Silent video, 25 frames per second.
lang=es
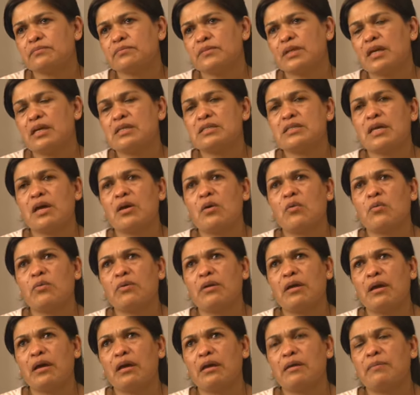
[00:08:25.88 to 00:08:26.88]
Esa es
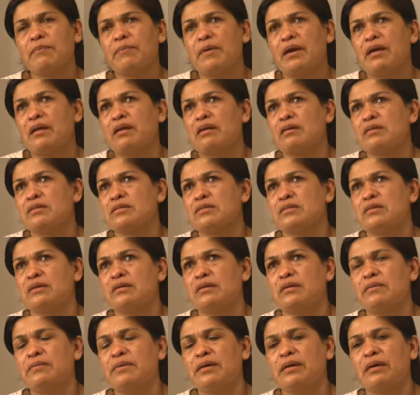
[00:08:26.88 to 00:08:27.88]
una experiencia
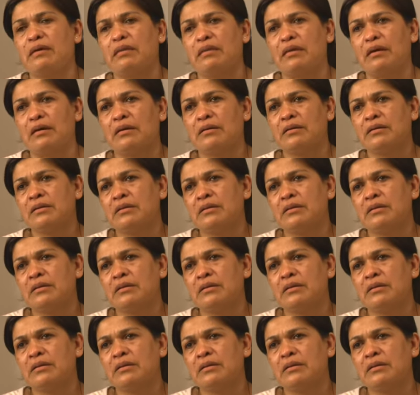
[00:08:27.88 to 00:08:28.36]
de vida.